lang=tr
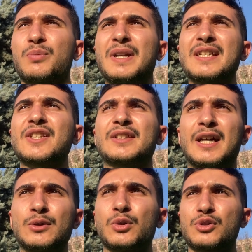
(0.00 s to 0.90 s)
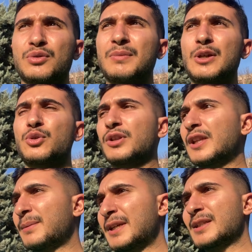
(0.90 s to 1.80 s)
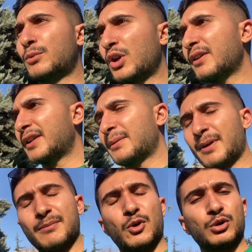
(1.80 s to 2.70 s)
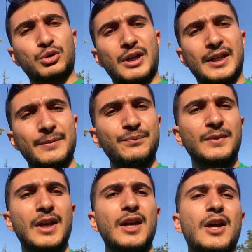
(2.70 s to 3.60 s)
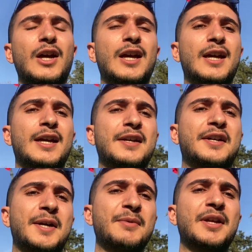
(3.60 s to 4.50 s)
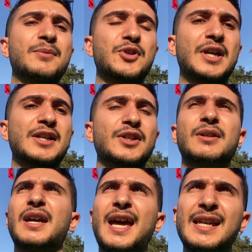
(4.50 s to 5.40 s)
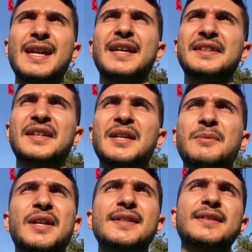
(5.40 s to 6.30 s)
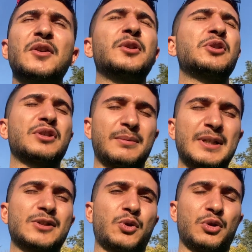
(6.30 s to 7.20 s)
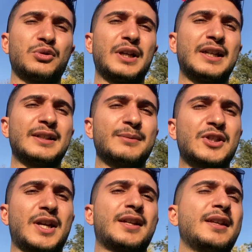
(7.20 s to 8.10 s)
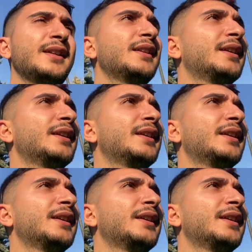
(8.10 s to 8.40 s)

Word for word: Birazcık daha dolsun. Ben şurada da biraz mola vereyim. Hem oturayım. Ee, kameramın şarjını 50'ye getirelim en azından. Ondan sonra biraz görüntü alalım içeriden.